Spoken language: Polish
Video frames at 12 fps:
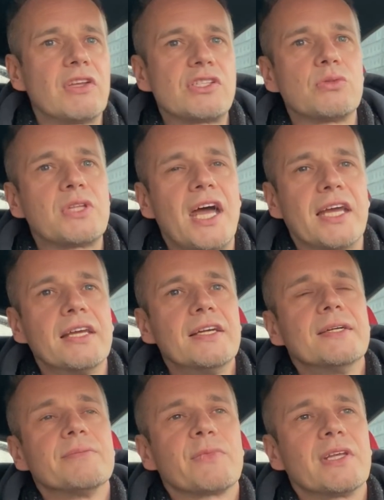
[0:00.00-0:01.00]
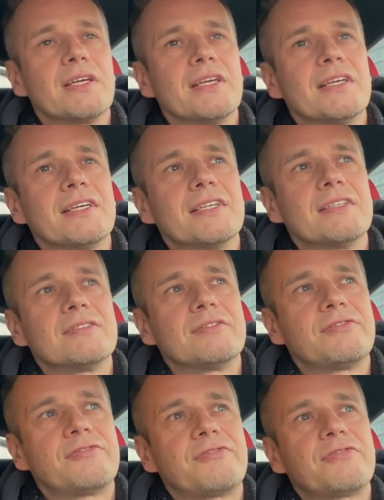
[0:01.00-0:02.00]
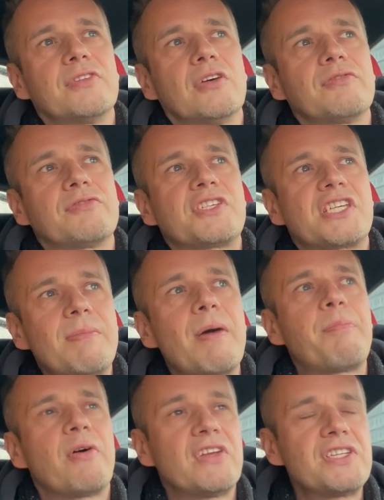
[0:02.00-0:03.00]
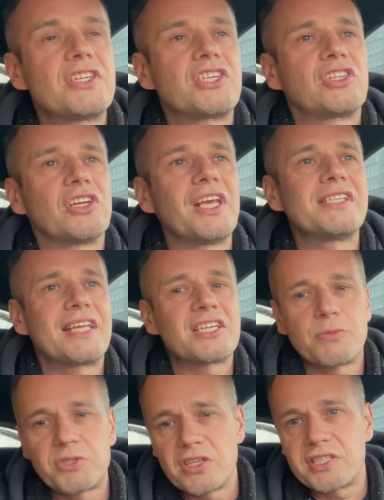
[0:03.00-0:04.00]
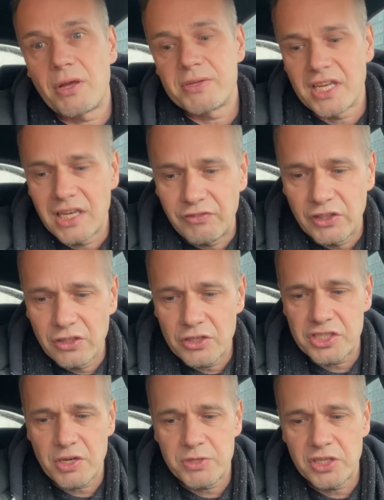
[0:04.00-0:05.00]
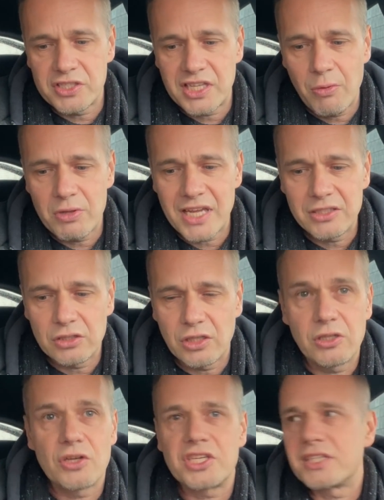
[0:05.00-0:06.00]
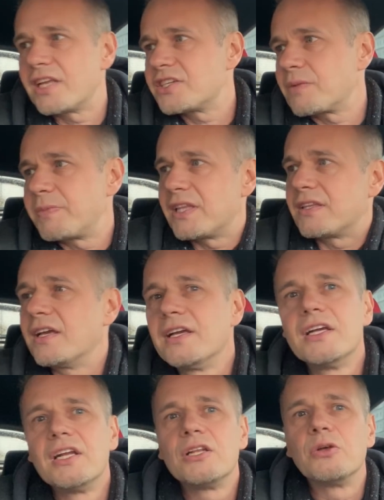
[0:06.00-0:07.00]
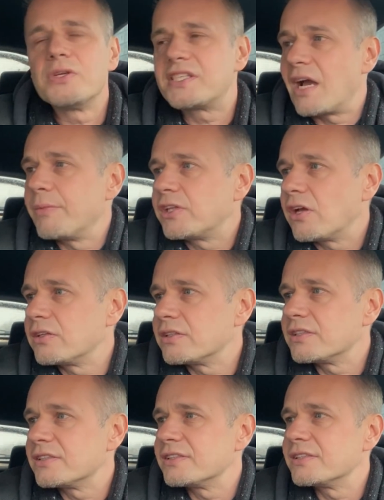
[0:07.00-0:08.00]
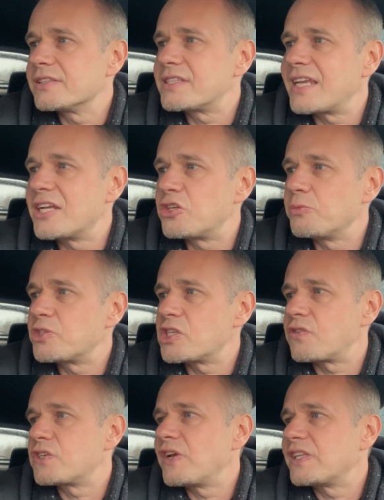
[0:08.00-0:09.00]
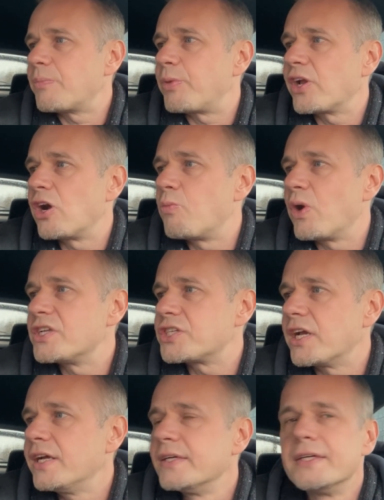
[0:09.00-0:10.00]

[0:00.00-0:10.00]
więc tutaj e, no, trzeba powiedzieć, że to nie jest tak, że mu się dostało za niewinność i że mu się dostało za to, tylko że ten, że biedny Lewis Hamilton e, stracił Mistrzostwo Świata po jego błędzie